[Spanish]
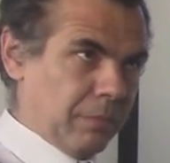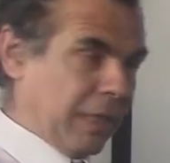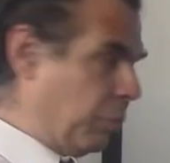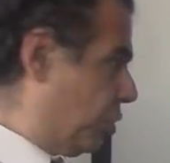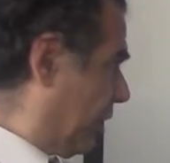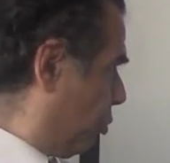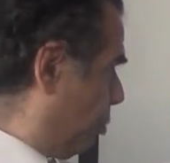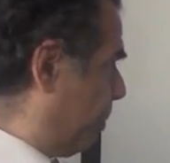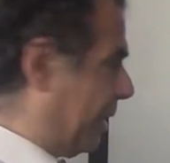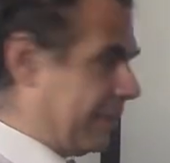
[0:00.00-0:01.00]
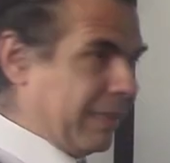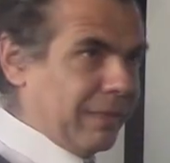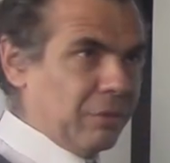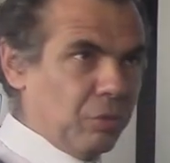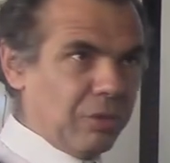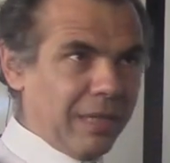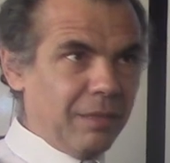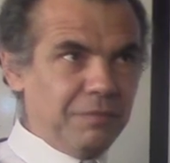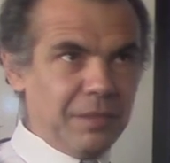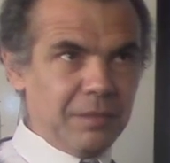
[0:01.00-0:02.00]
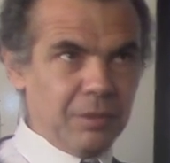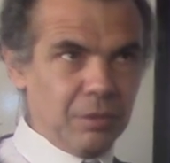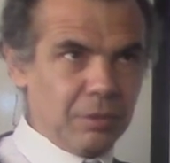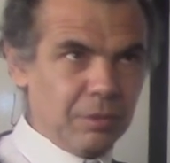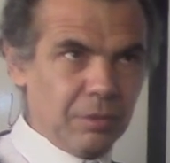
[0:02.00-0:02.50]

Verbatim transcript: en cuya cúspide se hacían sus sacrificios.